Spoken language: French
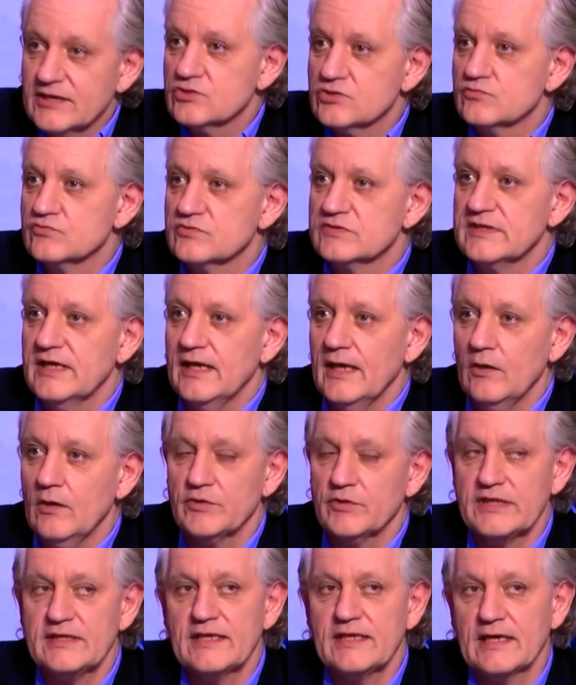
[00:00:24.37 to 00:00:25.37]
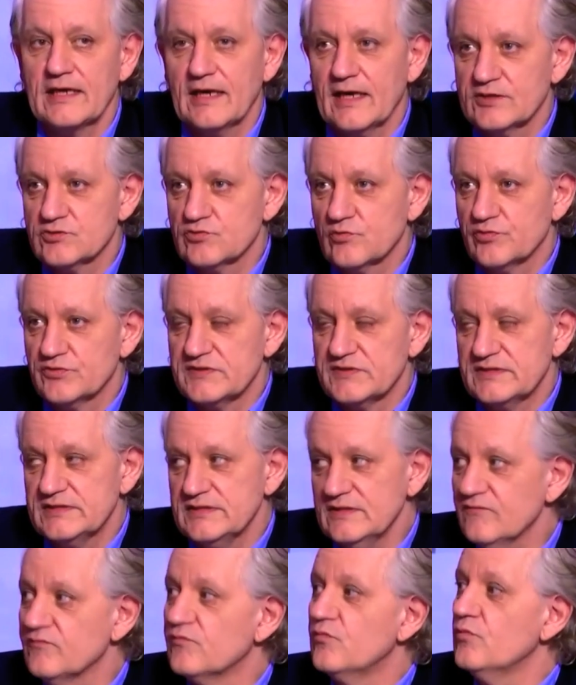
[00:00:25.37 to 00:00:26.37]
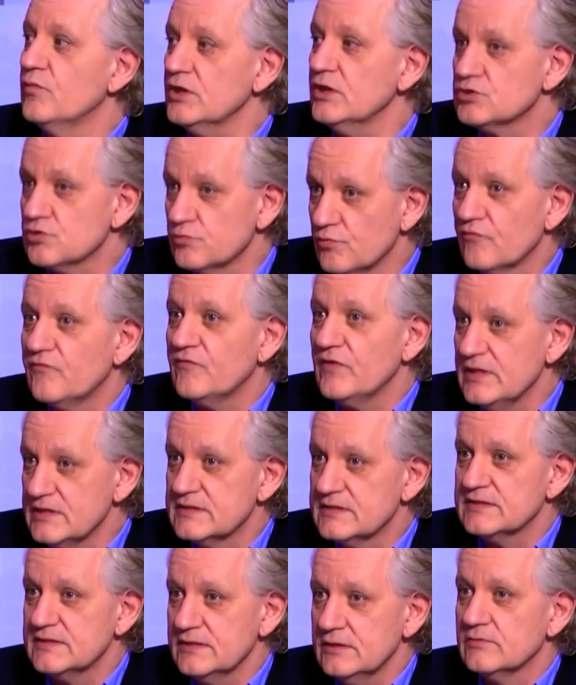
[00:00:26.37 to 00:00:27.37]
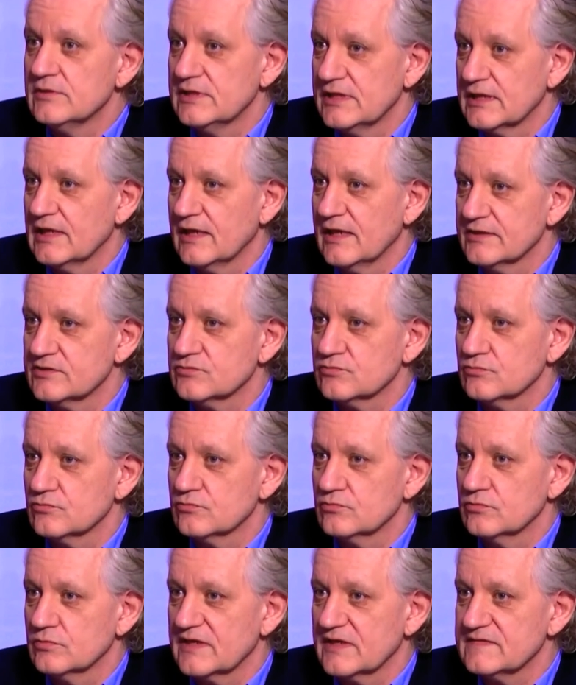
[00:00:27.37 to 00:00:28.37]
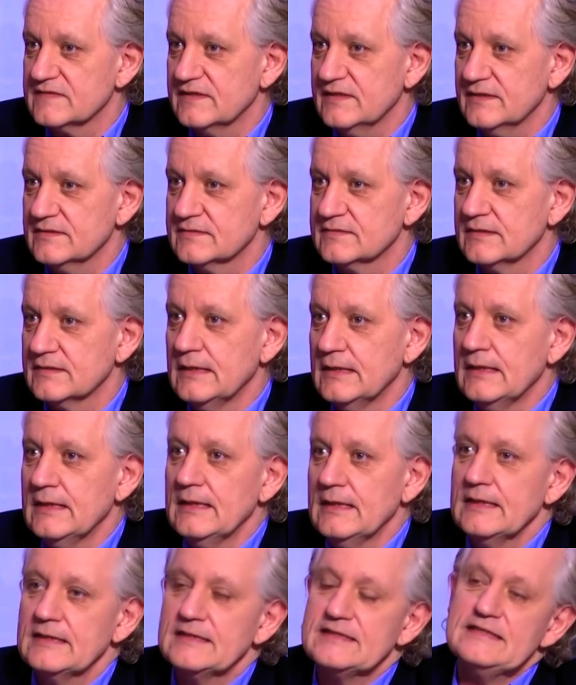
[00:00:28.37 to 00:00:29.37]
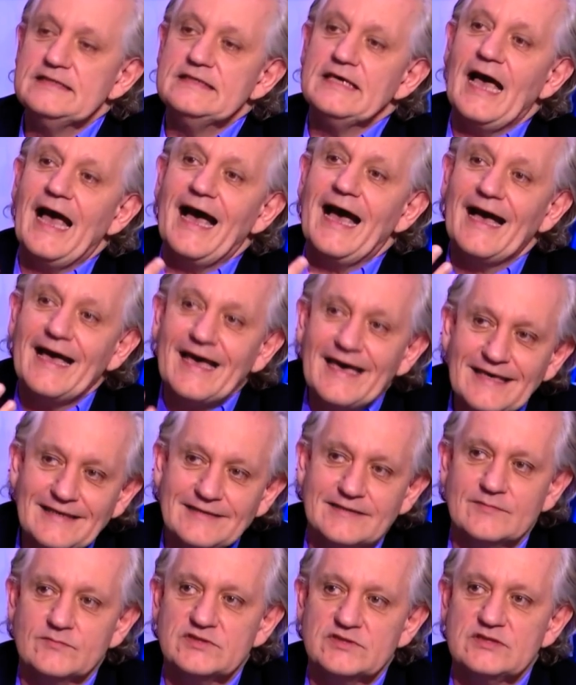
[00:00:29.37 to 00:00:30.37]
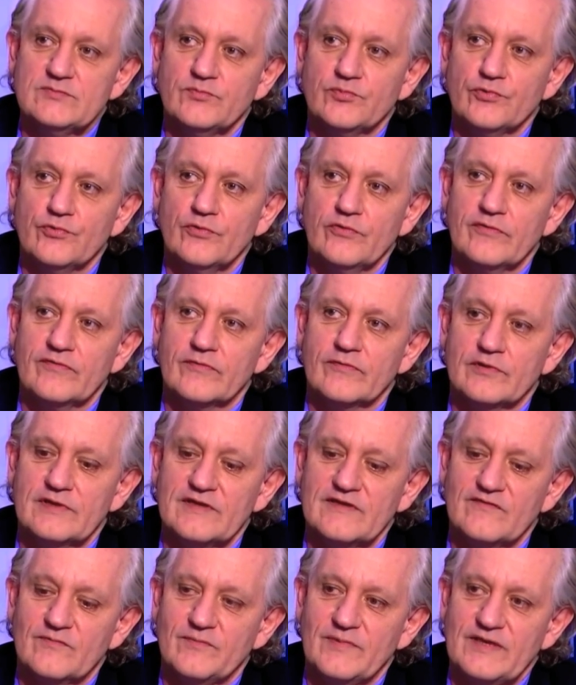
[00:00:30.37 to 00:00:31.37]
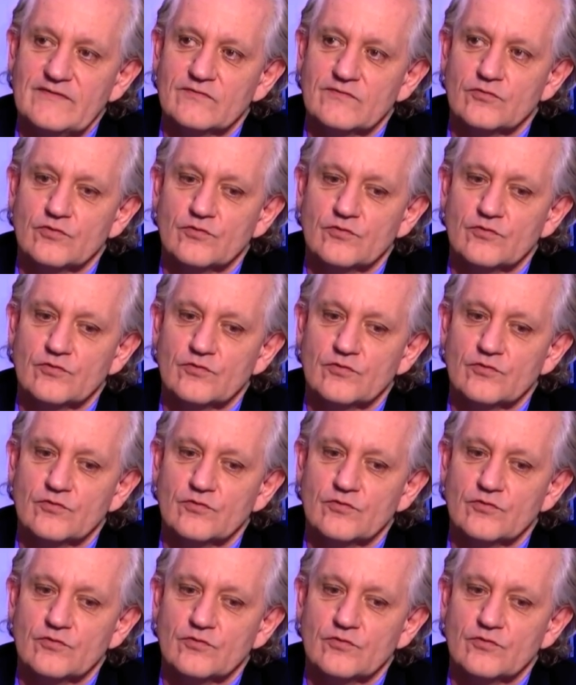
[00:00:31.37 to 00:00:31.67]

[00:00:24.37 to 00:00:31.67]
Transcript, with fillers: tout ça, on a une déclaration positive. Moi, je me félicite de la déclaration de Castex, qui arrête un petit peu cette espèce de